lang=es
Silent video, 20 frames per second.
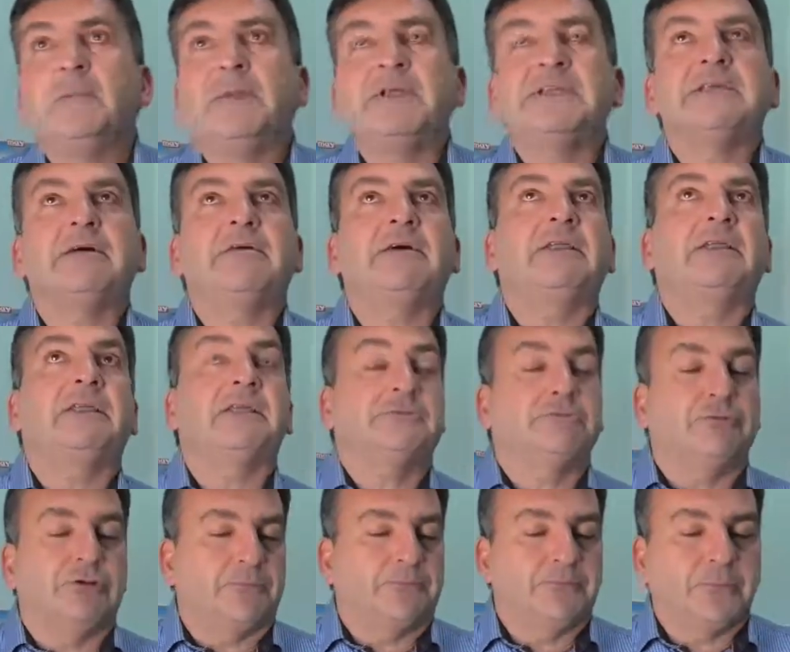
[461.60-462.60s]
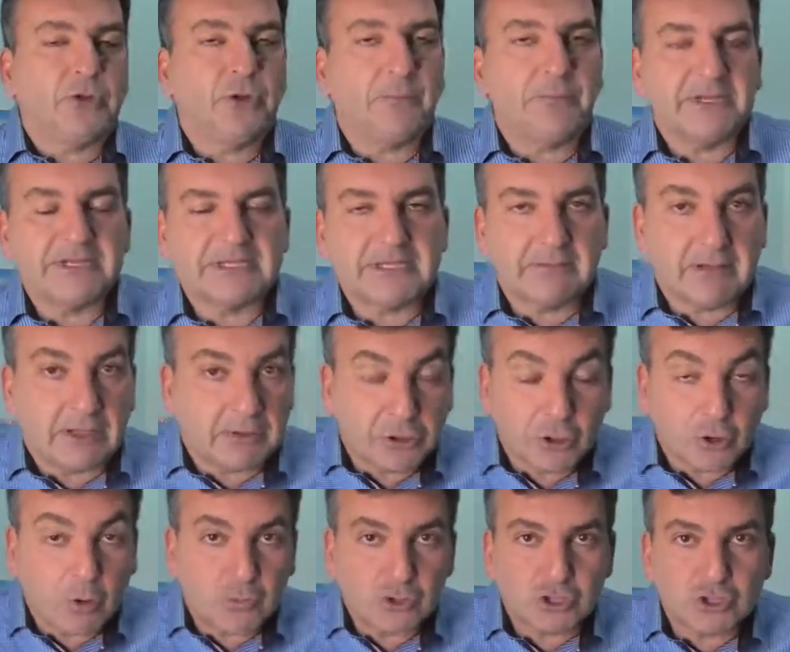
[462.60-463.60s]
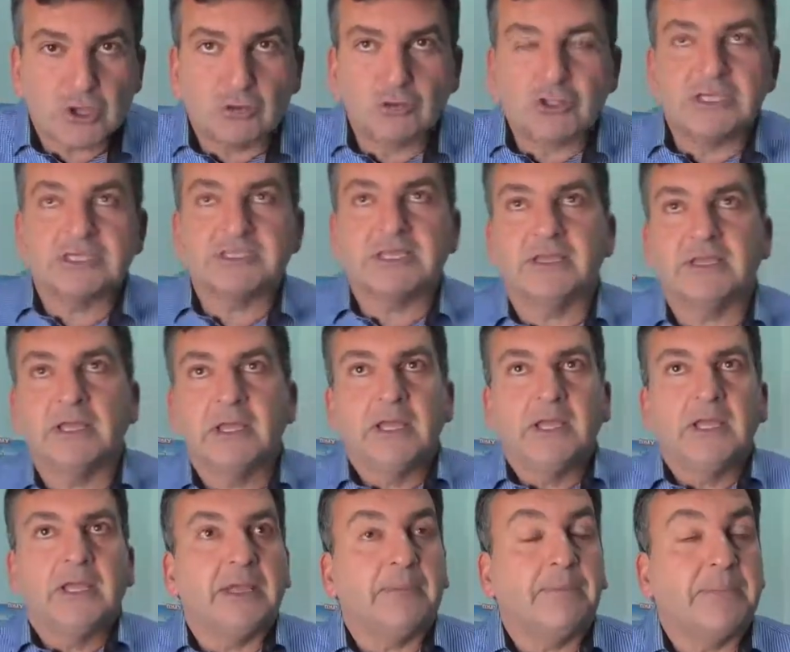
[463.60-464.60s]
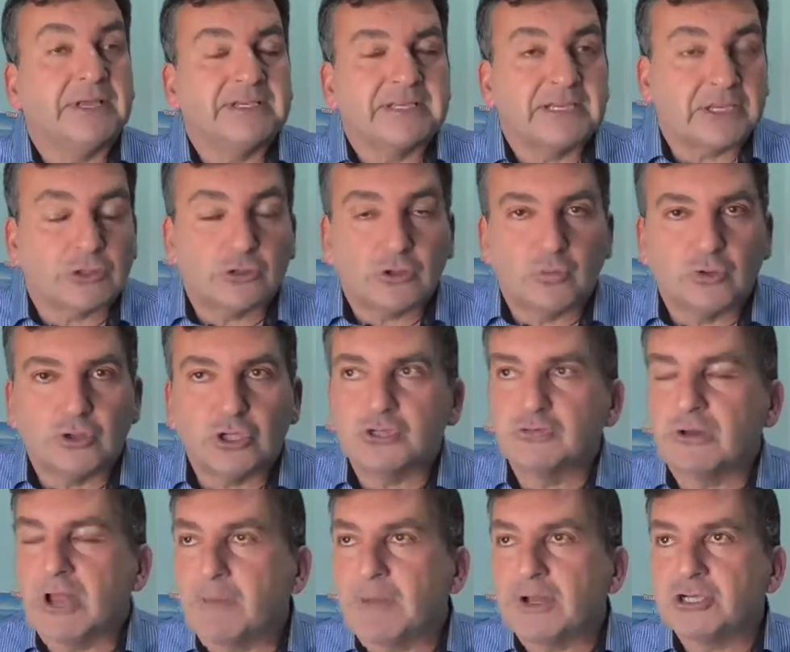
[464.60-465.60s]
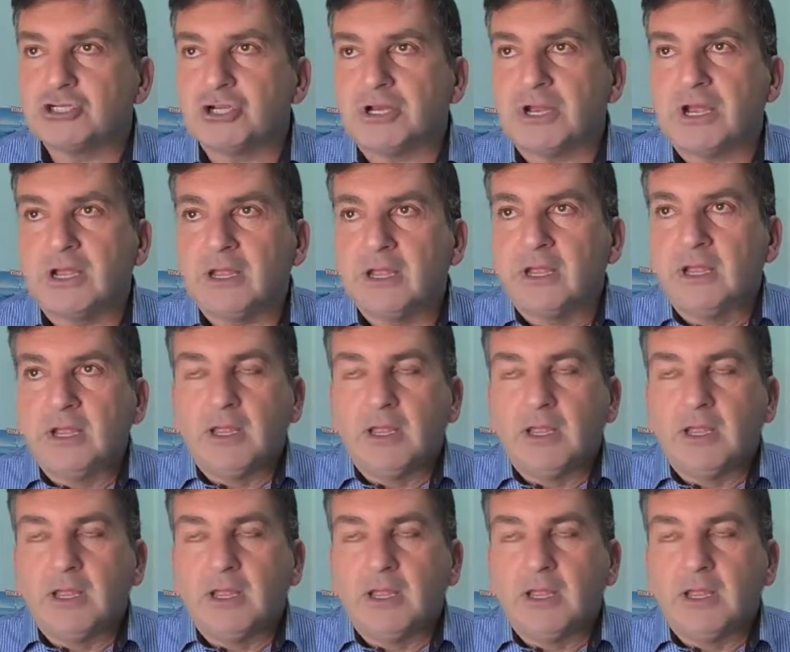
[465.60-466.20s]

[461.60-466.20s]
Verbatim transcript: pensaba y dices, bueno, yo pensaba, yo como soy autista y, piensas que todo el mundo es buena persona,